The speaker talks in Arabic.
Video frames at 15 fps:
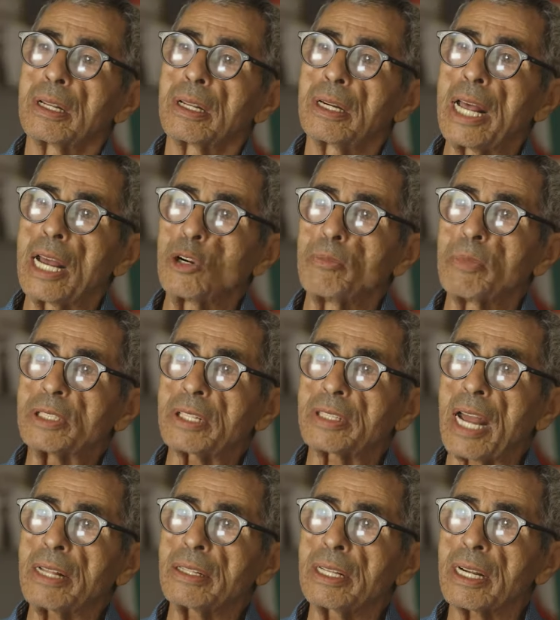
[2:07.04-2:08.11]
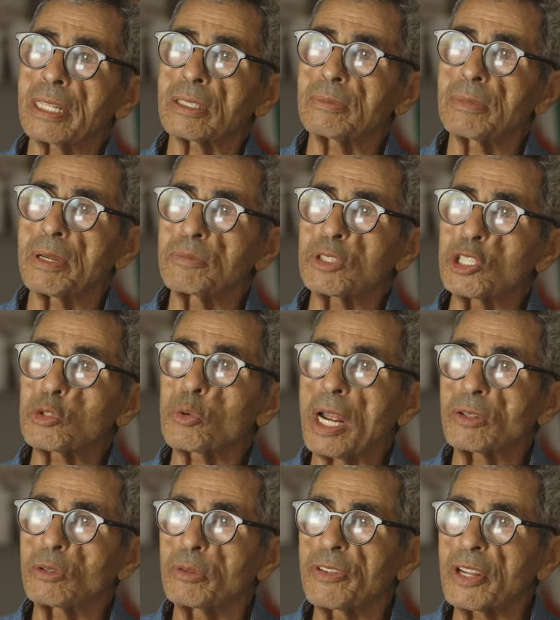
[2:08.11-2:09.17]
الهلمه تتعدى خاطر ما يمشيش
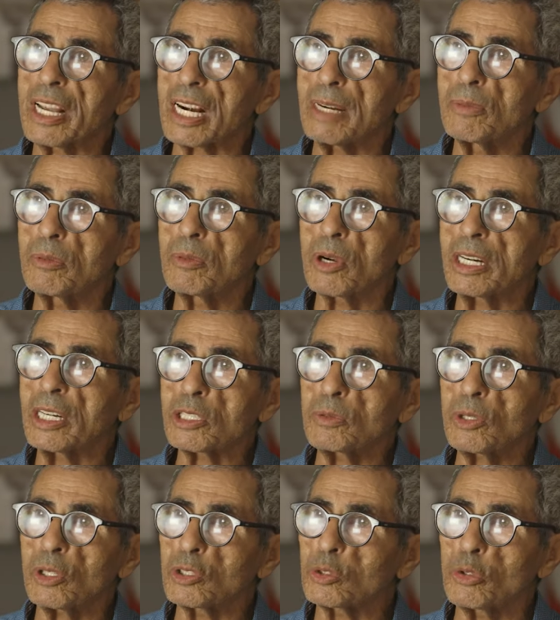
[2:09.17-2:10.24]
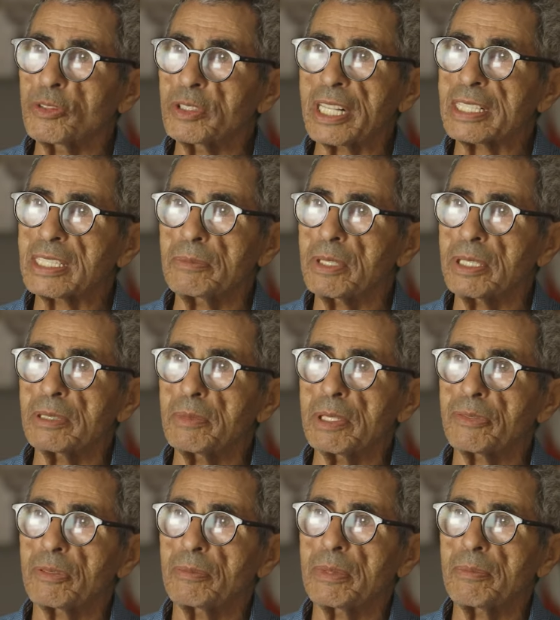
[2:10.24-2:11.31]
وحده في كرهبه ما كان نجم يهزوه في تاكسي
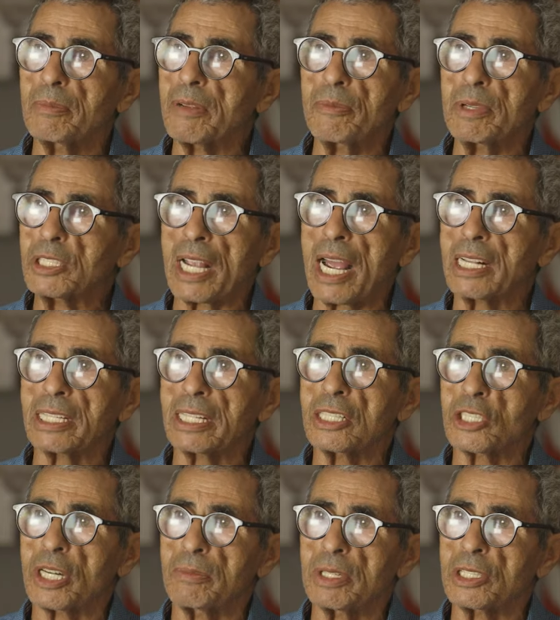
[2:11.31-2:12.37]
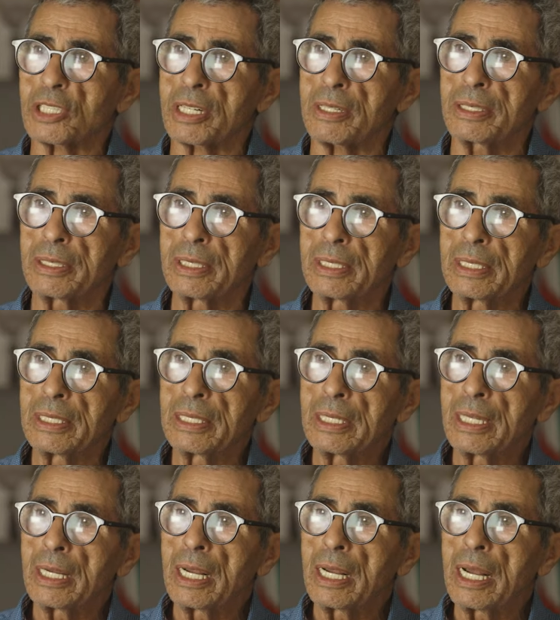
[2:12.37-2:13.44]
ما, ما, يصح حتى شيء ما يجرى
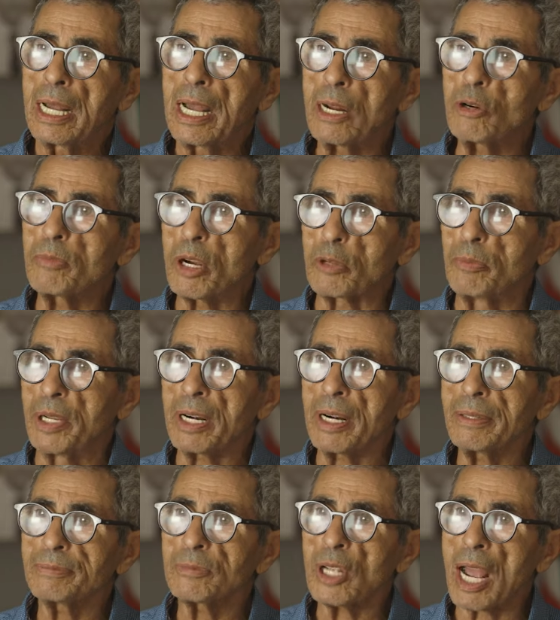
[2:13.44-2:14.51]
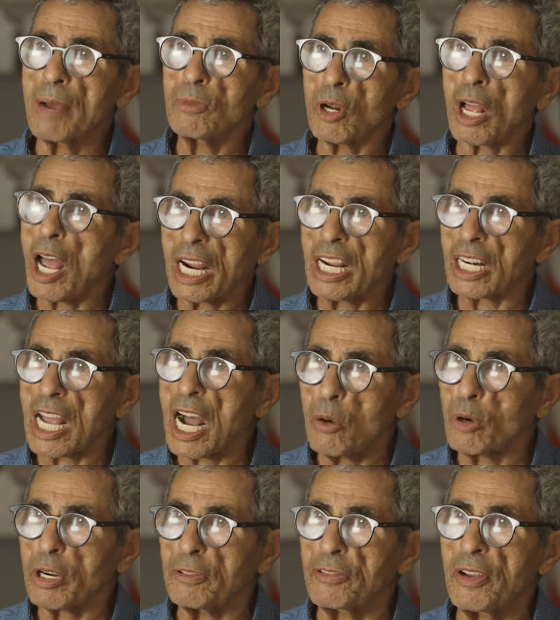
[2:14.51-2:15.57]
هلمه كبيره عامل
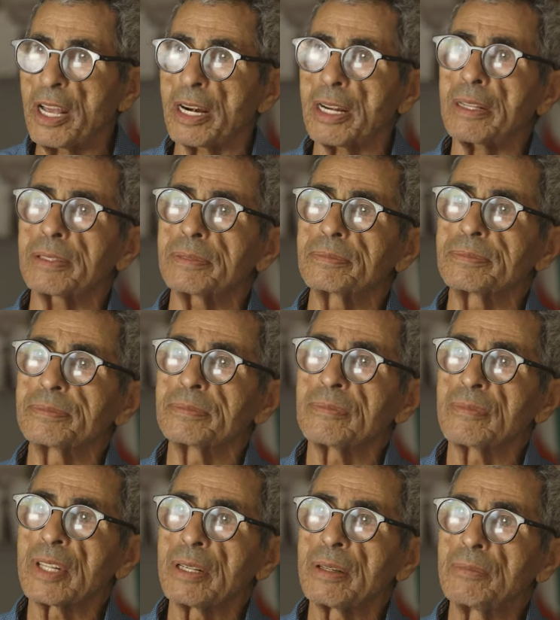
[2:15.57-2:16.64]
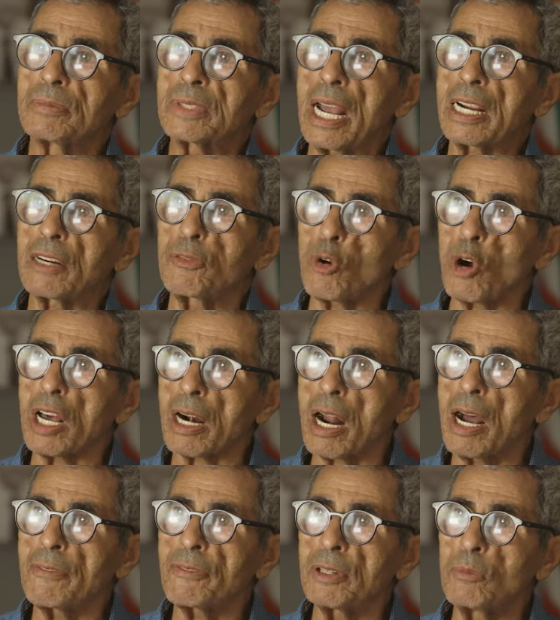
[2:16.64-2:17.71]
القاوق الفارغ نتاع
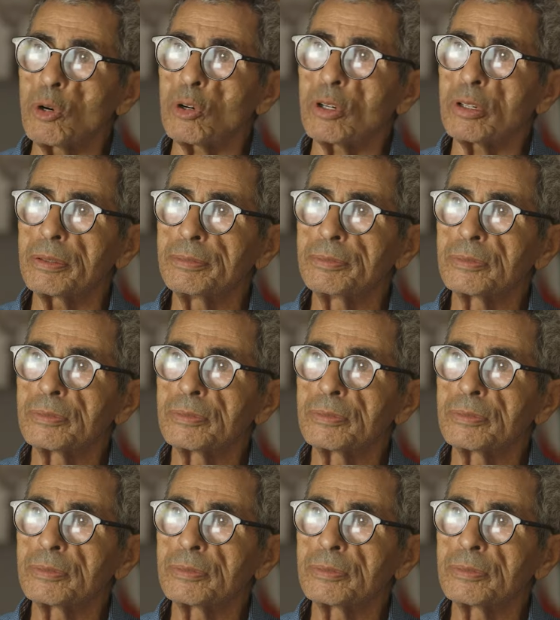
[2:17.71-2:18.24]
الفقراء في المخ